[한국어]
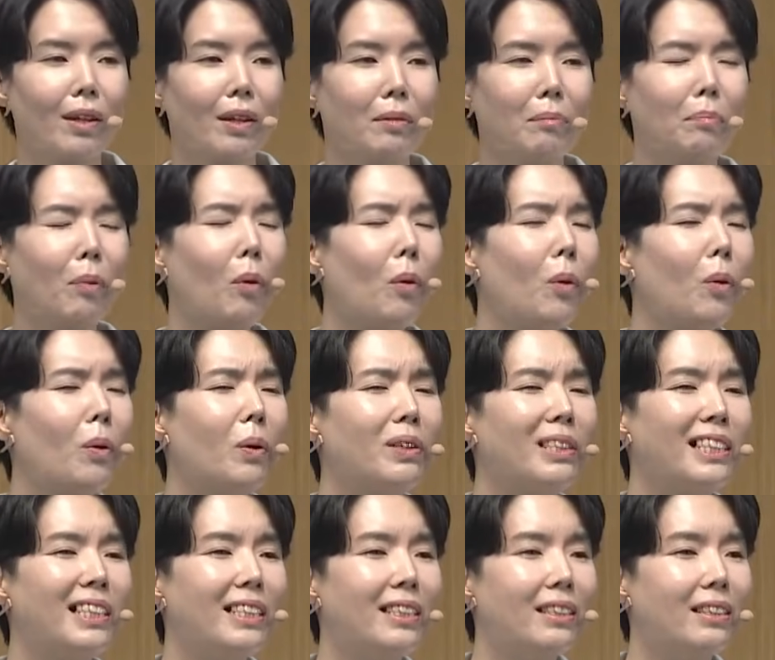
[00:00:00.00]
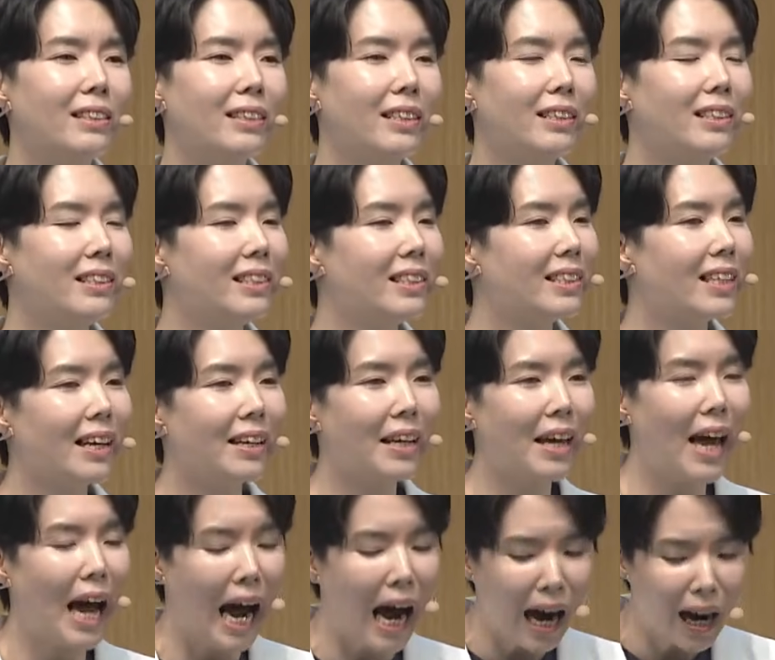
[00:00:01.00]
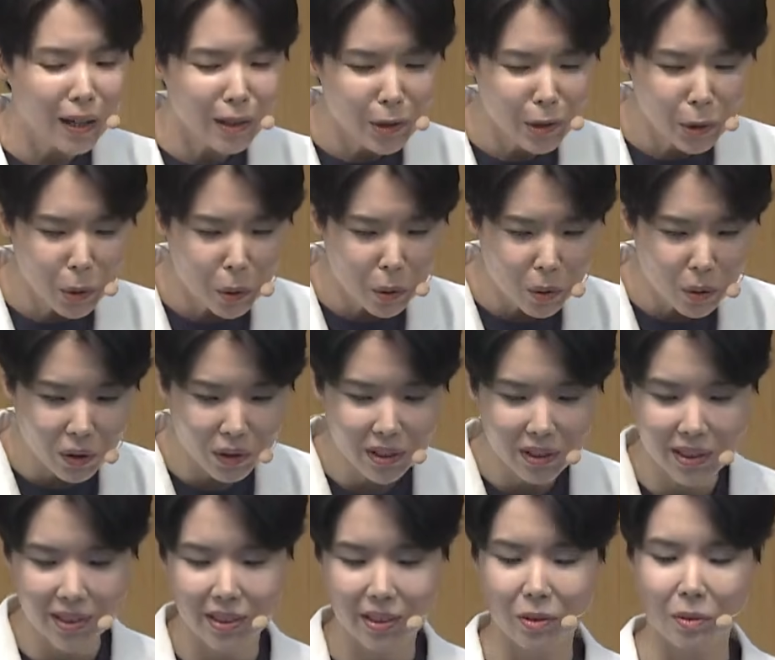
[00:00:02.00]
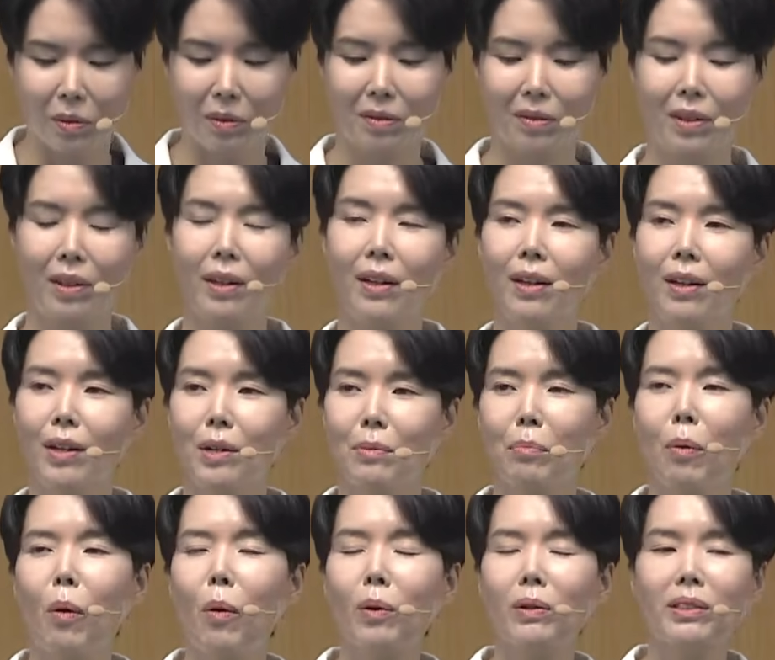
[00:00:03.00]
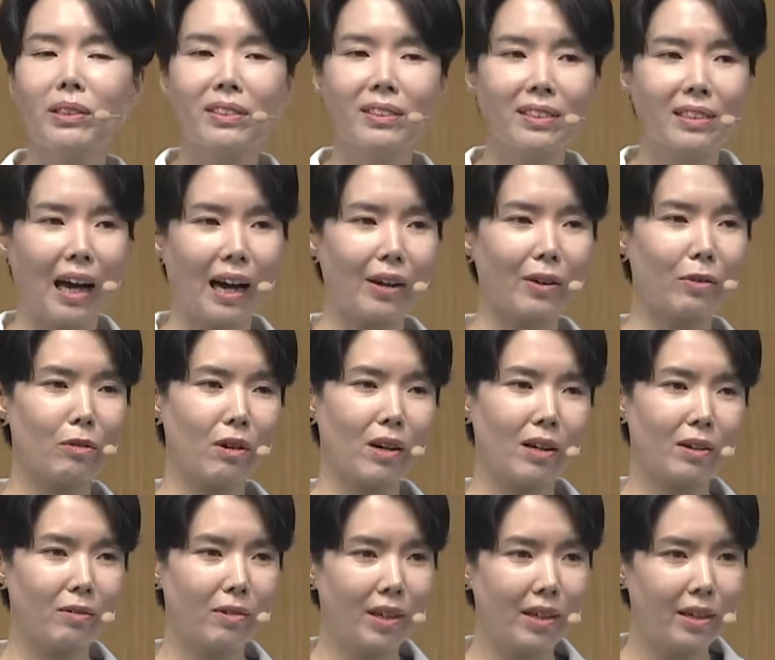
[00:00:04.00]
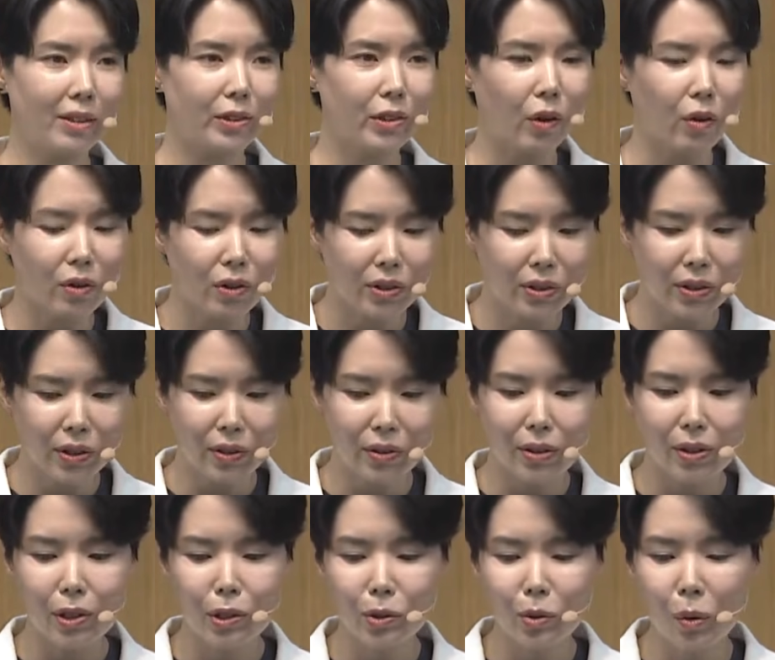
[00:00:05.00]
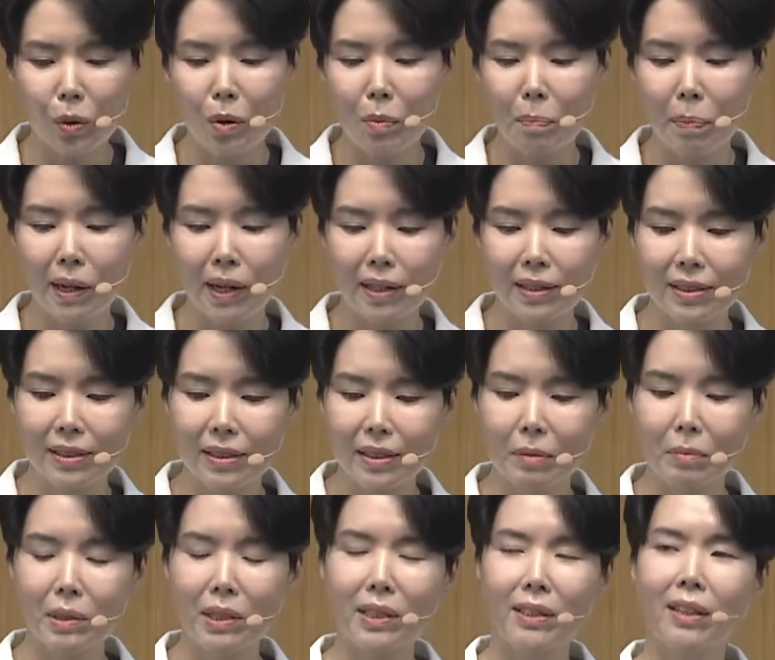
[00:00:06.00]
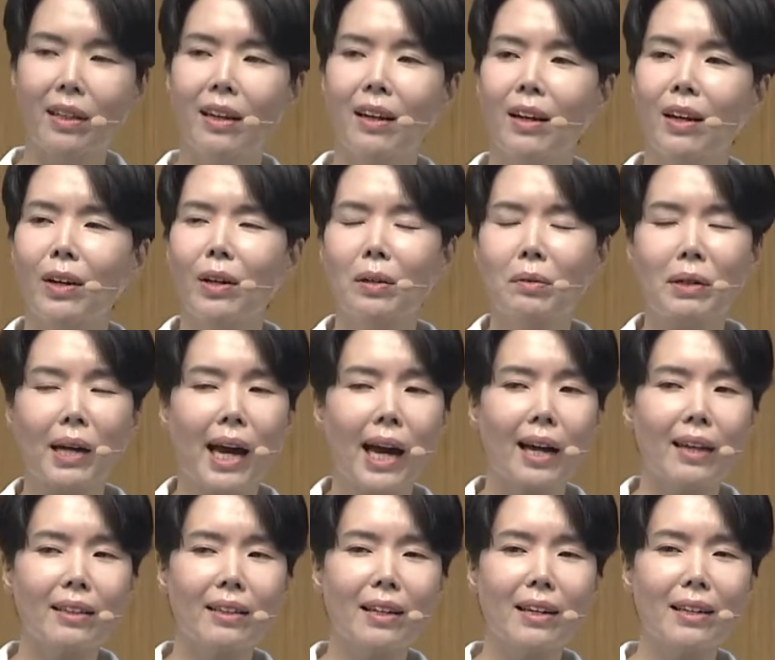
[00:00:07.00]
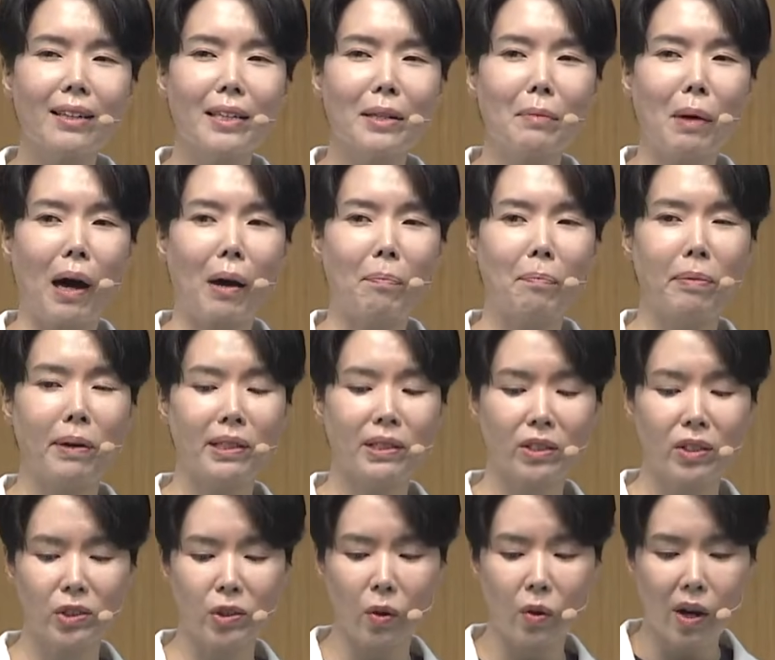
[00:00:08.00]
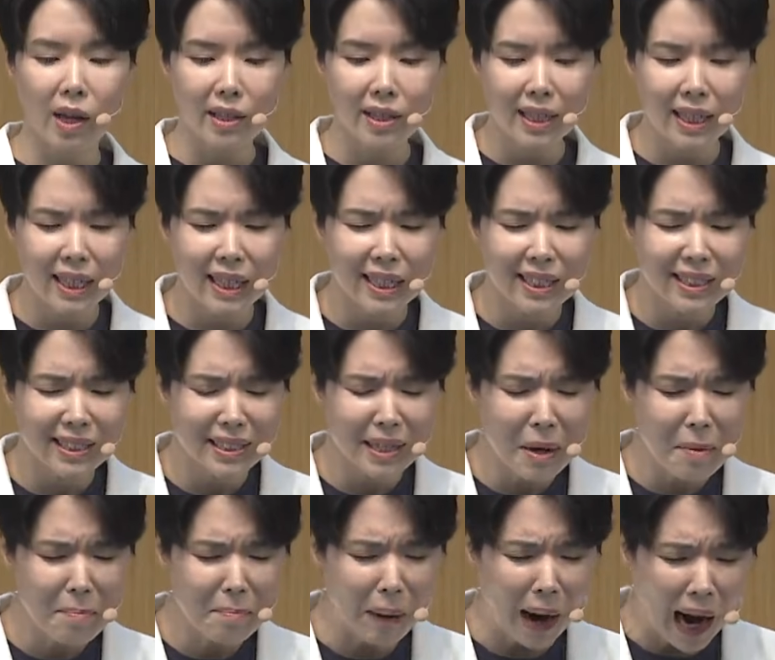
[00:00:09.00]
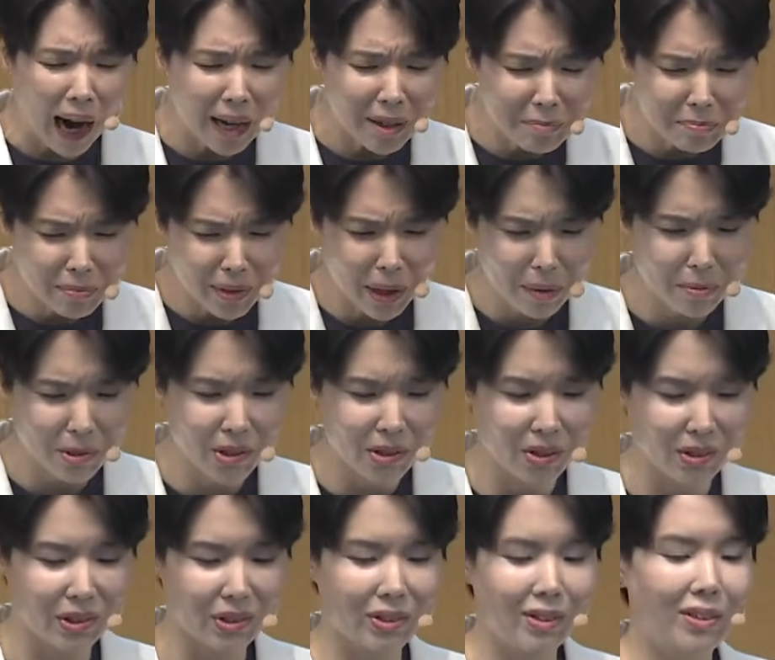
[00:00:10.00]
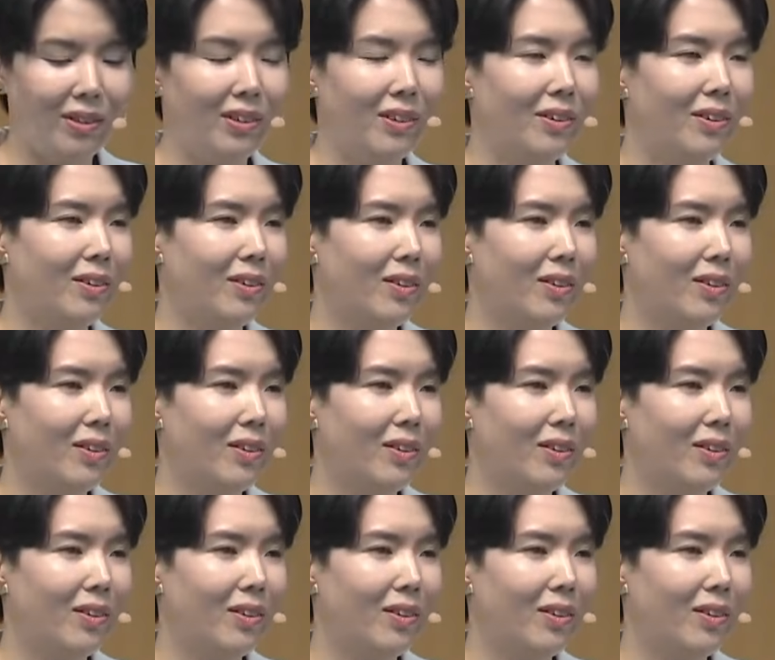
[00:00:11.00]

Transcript: 모든 인생의 악조건을 이기고 모든 난관과 역경을 돌파하는 힘은 여러분 하나님 앞에서 정한 그들의 마음 때문이었어요.